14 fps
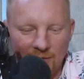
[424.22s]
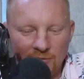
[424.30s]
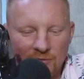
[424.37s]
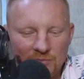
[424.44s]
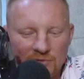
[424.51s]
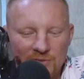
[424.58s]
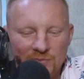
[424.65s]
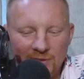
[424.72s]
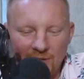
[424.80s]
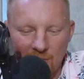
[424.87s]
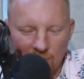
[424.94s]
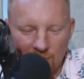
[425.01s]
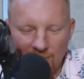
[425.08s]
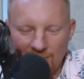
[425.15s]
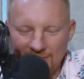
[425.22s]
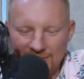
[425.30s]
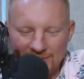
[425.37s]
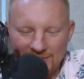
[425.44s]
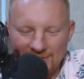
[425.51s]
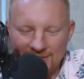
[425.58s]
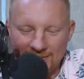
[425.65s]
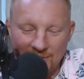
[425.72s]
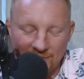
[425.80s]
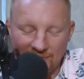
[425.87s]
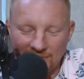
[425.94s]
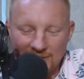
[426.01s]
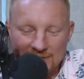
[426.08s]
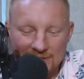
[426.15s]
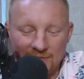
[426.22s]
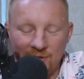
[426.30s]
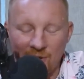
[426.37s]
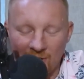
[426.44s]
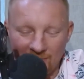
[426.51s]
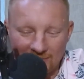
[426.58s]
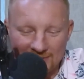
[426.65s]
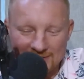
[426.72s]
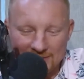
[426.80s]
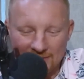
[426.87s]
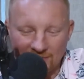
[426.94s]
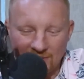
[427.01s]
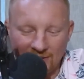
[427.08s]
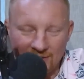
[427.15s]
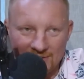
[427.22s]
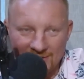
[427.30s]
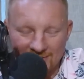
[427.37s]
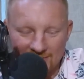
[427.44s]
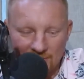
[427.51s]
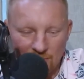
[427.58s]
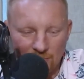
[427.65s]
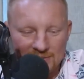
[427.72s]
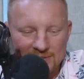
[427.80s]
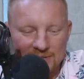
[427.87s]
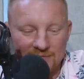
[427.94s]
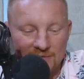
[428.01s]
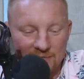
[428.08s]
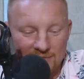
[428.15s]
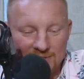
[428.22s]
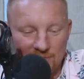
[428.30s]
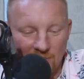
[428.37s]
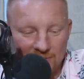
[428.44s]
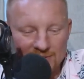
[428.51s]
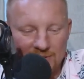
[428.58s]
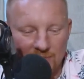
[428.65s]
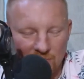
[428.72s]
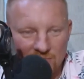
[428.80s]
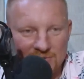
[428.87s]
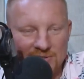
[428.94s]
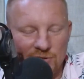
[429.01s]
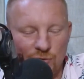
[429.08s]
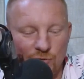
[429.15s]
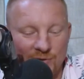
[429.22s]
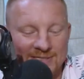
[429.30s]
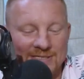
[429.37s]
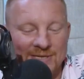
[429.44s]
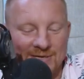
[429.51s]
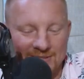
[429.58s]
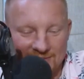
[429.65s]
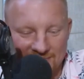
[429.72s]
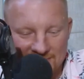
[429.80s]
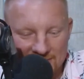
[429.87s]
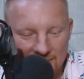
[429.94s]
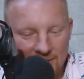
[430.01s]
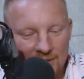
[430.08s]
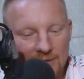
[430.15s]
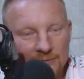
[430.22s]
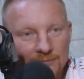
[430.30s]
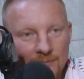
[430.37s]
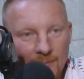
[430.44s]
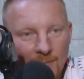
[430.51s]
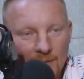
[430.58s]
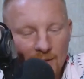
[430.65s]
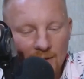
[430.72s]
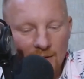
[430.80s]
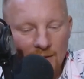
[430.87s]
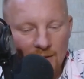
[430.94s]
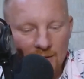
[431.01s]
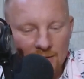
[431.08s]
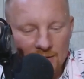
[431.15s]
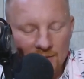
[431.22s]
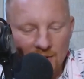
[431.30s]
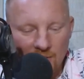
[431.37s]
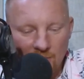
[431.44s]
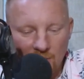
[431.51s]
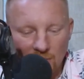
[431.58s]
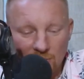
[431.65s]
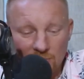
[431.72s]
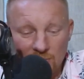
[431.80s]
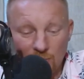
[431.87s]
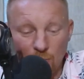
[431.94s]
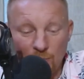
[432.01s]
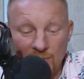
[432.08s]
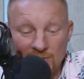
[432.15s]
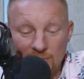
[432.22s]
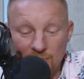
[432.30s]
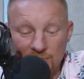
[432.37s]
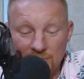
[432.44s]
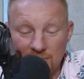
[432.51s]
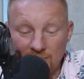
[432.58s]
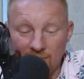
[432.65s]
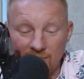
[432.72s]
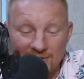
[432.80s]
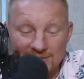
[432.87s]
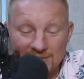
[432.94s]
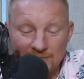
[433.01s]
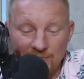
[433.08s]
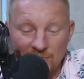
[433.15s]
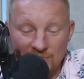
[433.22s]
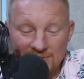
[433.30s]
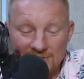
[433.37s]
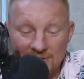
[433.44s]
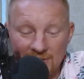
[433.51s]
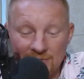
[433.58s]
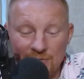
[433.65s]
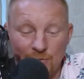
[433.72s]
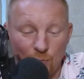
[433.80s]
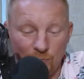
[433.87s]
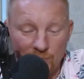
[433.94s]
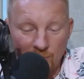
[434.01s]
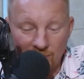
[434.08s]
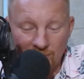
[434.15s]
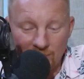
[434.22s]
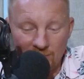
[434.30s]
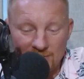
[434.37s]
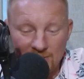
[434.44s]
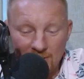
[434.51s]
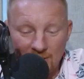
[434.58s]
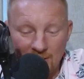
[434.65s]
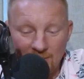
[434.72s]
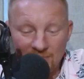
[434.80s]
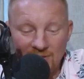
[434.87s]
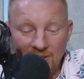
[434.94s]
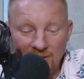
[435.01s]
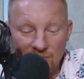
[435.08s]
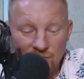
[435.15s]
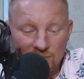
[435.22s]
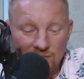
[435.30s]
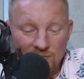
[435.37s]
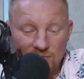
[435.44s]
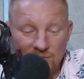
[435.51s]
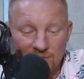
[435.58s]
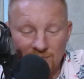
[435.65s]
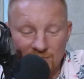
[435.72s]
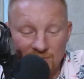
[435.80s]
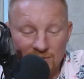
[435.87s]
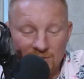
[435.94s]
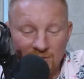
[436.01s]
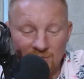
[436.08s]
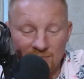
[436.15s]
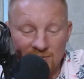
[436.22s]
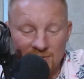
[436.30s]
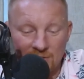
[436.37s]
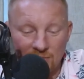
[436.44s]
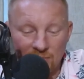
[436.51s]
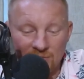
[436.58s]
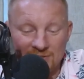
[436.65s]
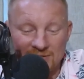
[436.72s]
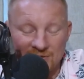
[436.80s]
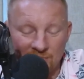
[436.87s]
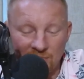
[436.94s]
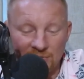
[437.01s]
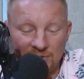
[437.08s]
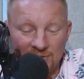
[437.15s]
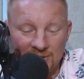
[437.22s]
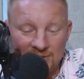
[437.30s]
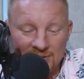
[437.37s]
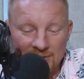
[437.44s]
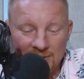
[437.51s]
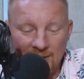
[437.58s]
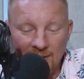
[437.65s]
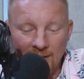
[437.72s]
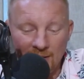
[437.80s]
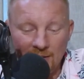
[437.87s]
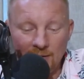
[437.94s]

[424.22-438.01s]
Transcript: Алена Бушмина, руководитель Центра финансовой грамотности в Калининградской области, в студии «Балтик Плюс». Еще раз здравствуйте. Добрый день. И говорим мы о том, что у преступников вырос спрос на дроперов, людей, обналичивающих мошенникам незаконно заработанные деньги